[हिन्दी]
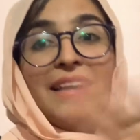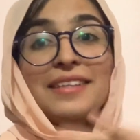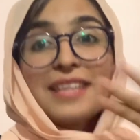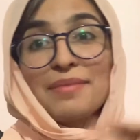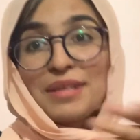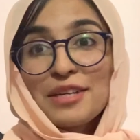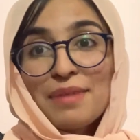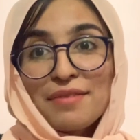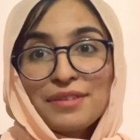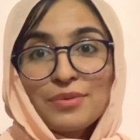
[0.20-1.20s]

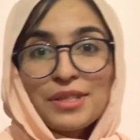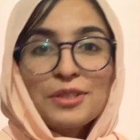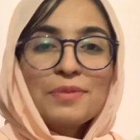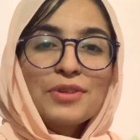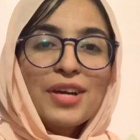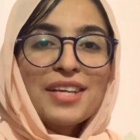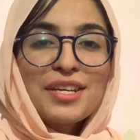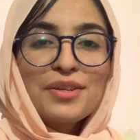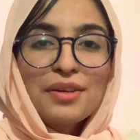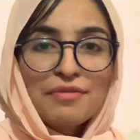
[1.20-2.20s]
Assalamualaikum everyone. Hope so you guys
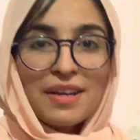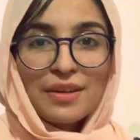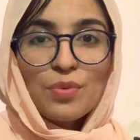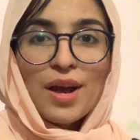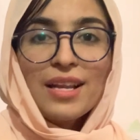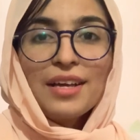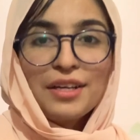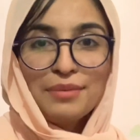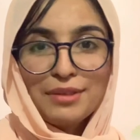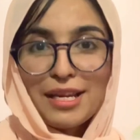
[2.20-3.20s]
are doing very well.
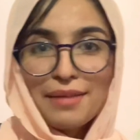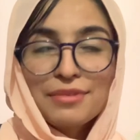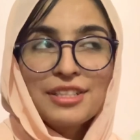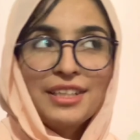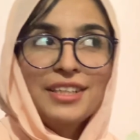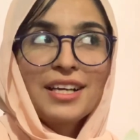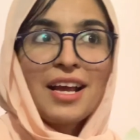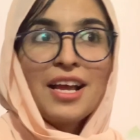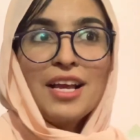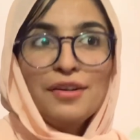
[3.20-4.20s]
Alhamdulillah, I'm good.
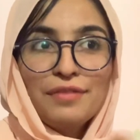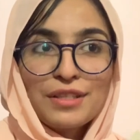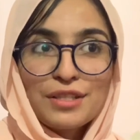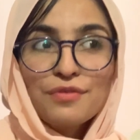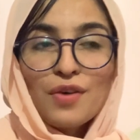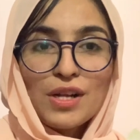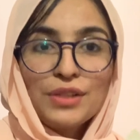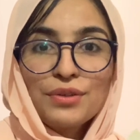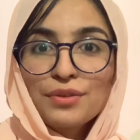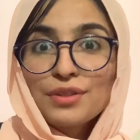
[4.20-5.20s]
फर्स्ट ऑफ ऑल
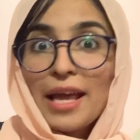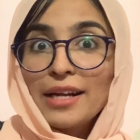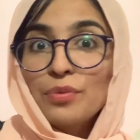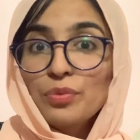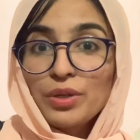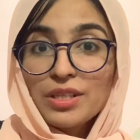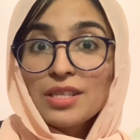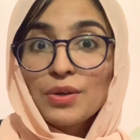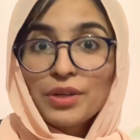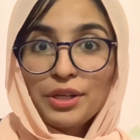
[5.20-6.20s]
यू नो दैट वट इज़
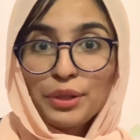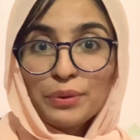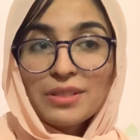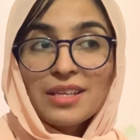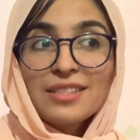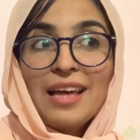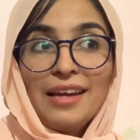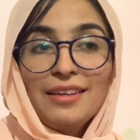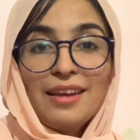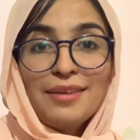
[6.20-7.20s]
द गुड न्यूज़ इज़
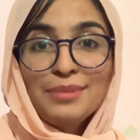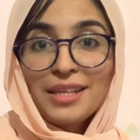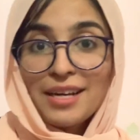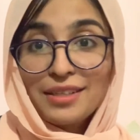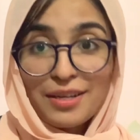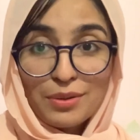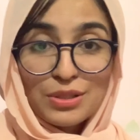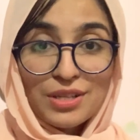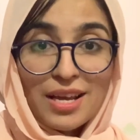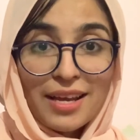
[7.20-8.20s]
दैट कि एम क्या डिले हो
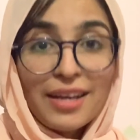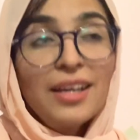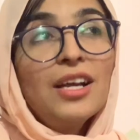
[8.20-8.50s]
चुका है